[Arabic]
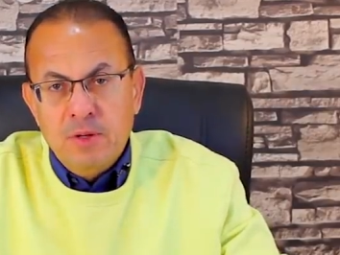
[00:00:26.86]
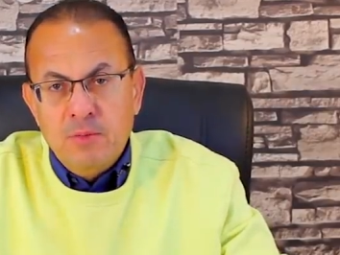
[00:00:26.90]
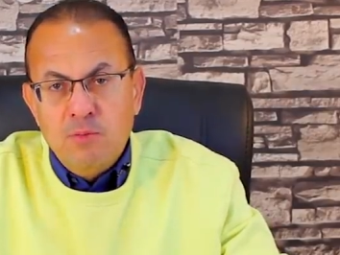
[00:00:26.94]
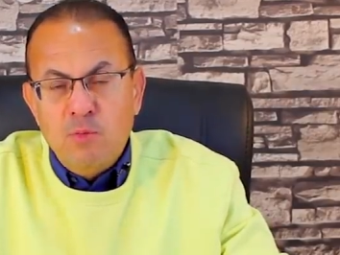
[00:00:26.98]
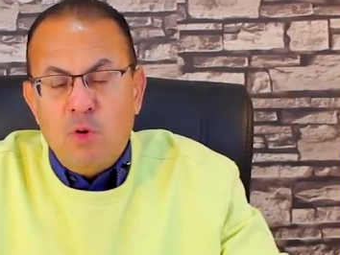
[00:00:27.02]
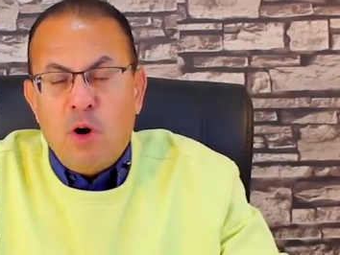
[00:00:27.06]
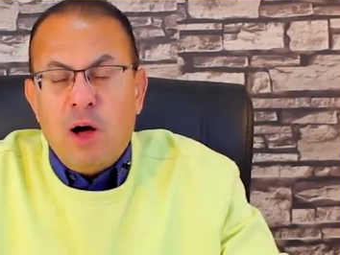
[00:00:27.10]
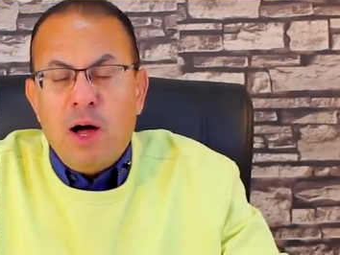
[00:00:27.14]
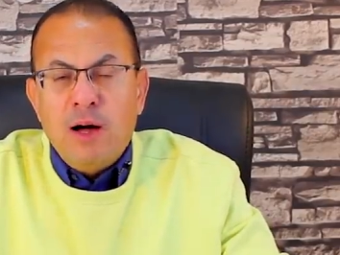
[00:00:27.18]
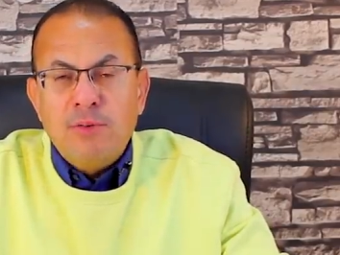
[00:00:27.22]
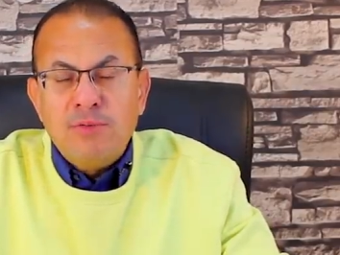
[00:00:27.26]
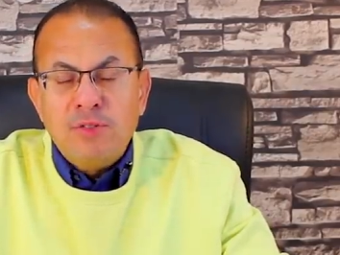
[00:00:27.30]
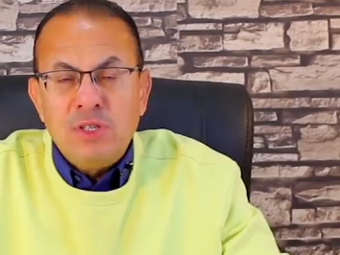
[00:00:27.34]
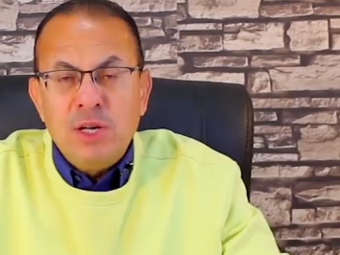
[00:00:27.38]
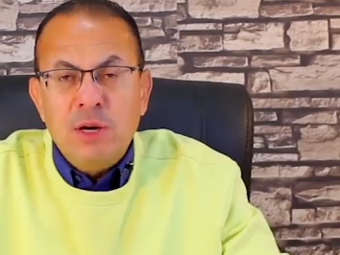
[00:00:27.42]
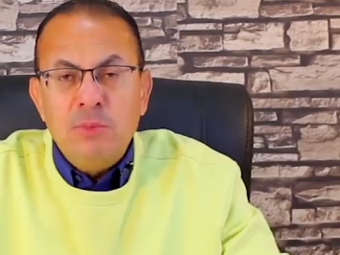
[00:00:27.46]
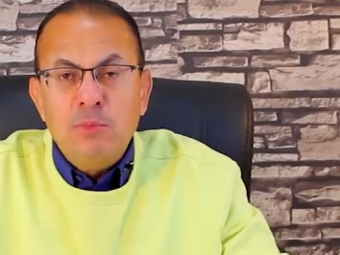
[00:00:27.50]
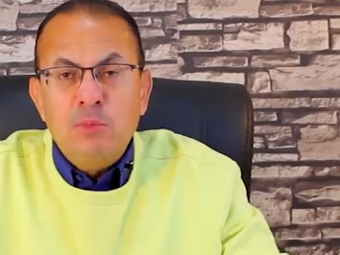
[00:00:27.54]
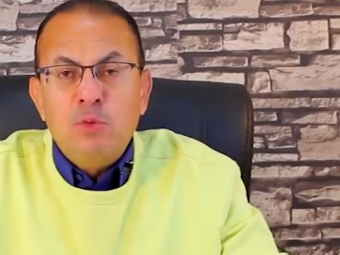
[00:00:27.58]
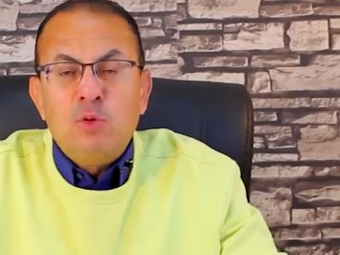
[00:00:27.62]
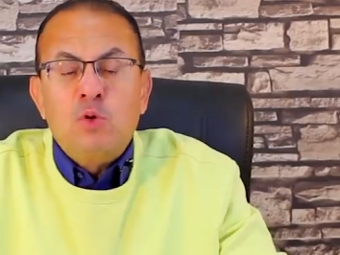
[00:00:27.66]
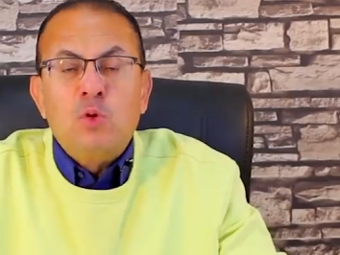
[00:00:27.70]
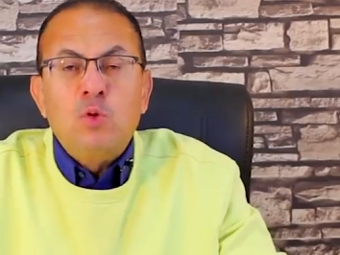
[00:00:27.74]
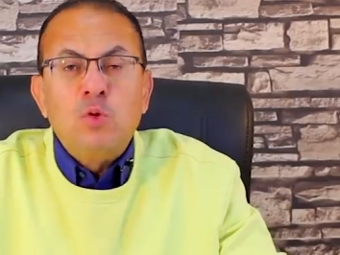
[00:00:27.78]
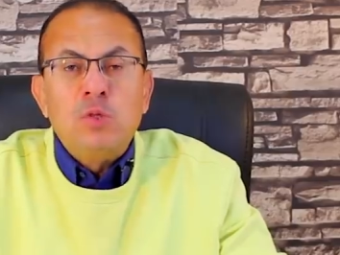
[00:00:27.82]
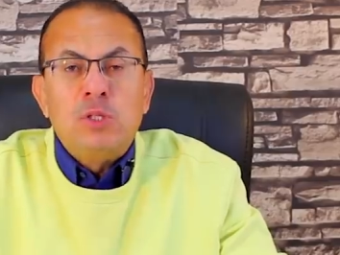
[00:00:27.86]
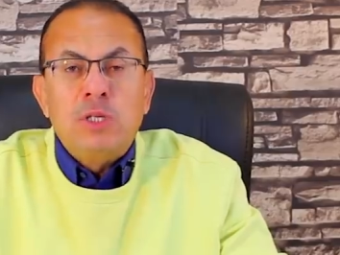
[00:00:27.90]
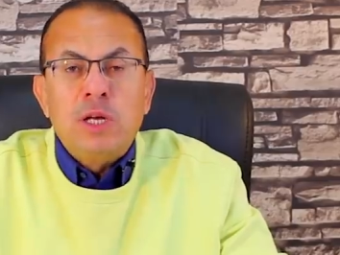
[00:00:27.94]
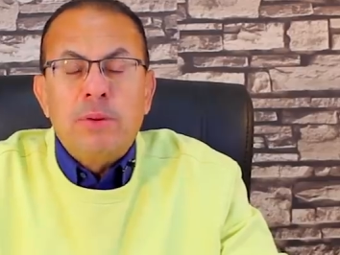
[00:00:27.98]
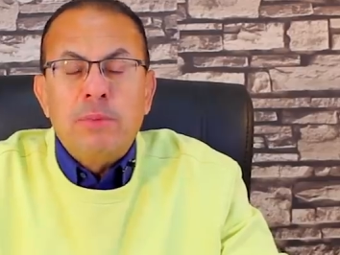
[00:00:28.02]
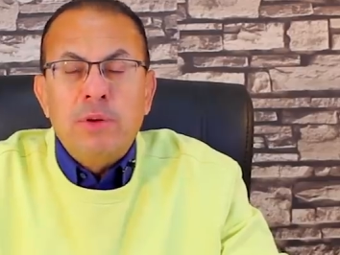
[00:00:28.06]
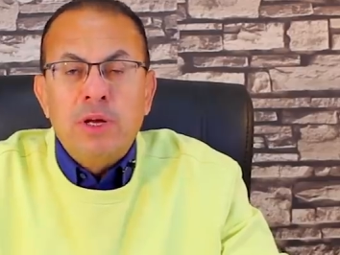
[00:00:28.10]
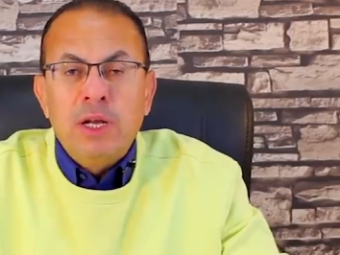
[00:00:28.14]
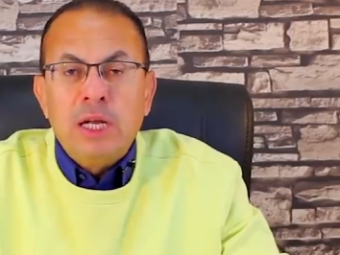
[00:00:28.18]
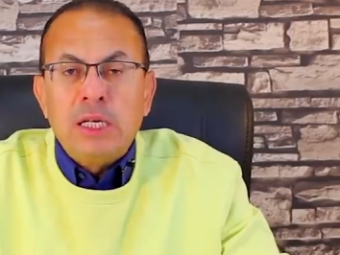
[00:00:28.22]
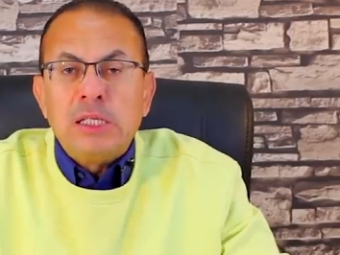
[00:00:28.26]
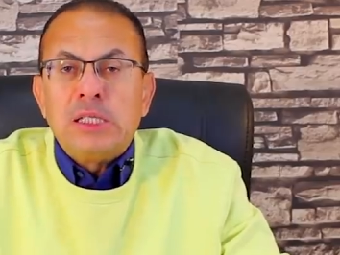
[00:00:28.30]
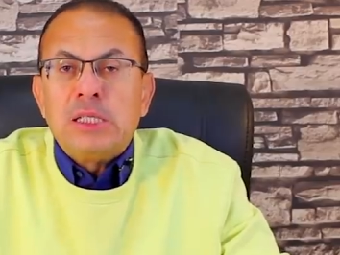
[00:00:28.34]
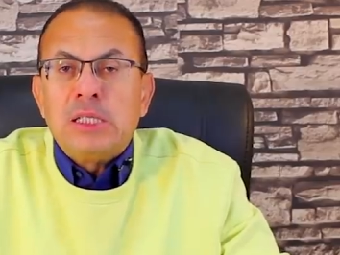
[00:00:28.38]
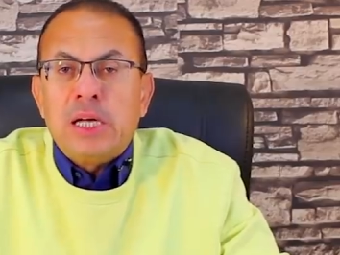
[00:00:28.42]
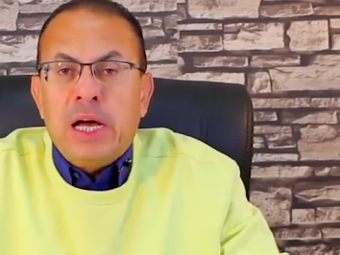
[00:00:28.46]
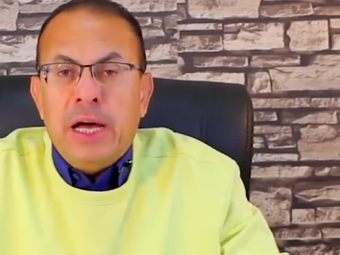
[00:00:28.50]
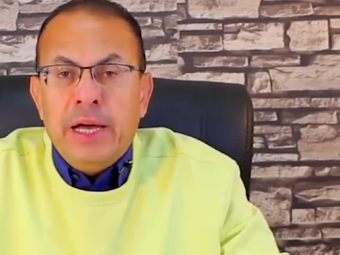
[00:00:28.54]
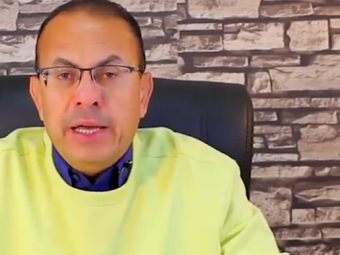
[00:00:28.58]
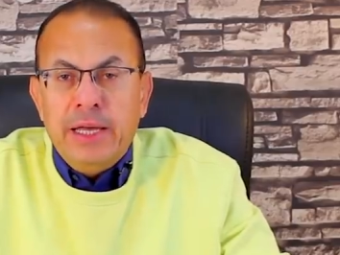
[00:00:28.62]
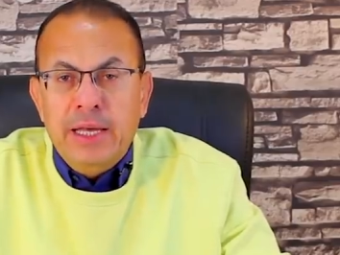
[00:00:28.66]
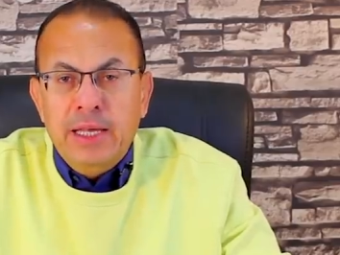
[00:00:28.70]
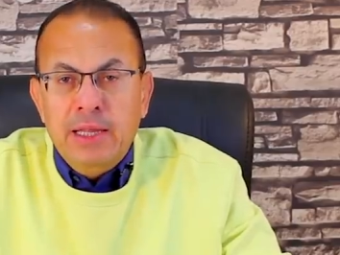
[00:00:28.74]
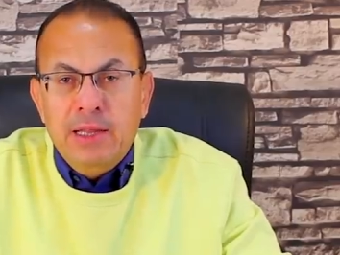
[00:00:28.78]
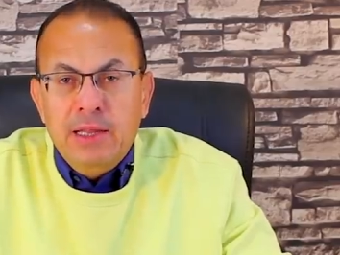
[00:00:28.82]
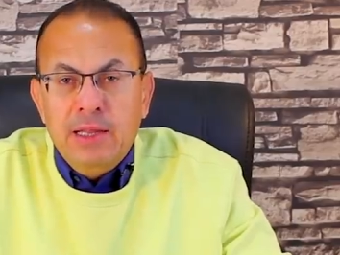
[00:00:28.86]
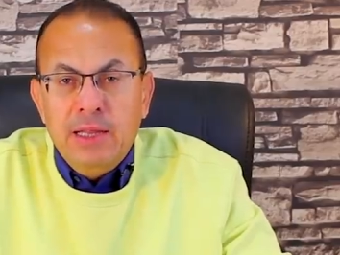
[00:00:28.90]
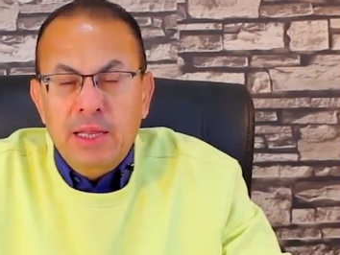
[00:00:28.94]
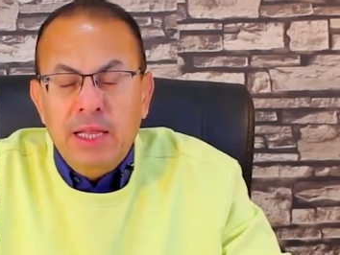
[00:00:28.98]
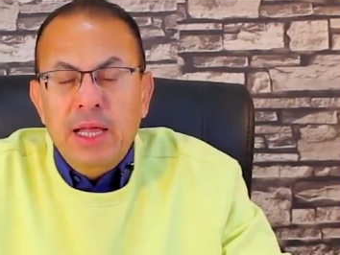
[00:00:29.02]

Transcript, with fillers: محافظة بتنسب إلى الصعيد